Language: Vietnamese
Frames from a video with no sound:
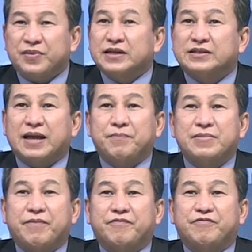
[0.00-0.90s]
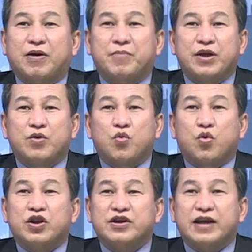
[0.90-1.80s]
xâm nhập vào biển
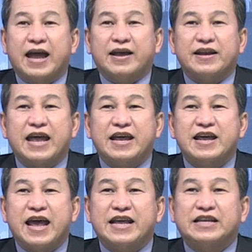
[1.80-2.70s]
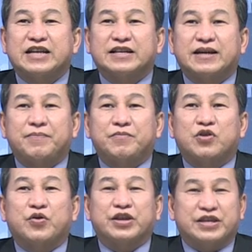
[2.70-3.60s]
của nước khác để gây tranh chấp
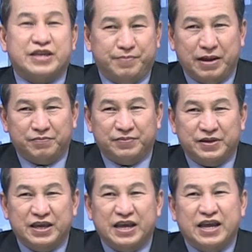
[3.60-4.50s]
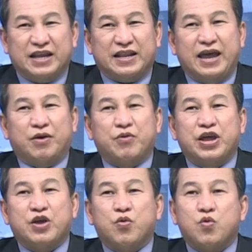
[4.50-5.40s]
rồi chiếm đóng. Theo
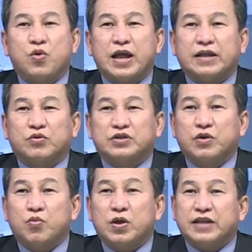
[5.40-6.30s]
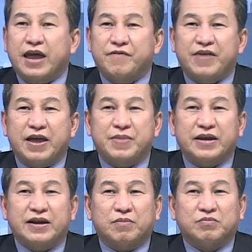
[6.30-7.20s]
nghiên cứu của các tổ chức quốc tế về
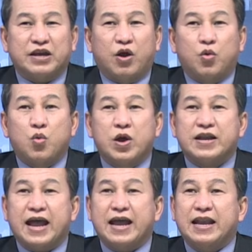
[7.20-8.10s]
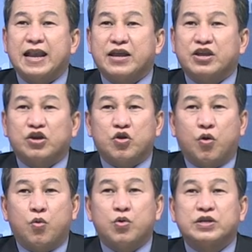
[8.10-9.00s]
Biển Đông thì đội quân này là những
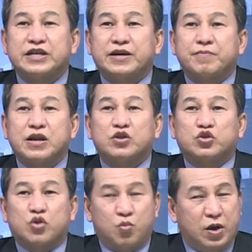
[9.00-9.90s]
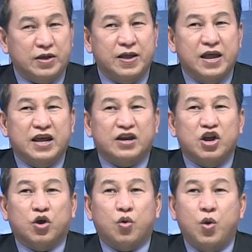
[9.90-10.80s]
cựu chiến binh Trung Quốc
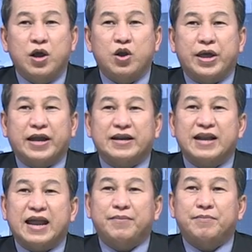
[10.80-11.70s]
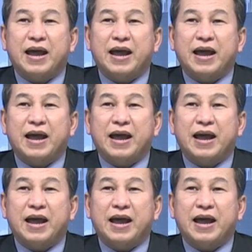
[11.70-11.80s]
được huấn luyện đánh bắt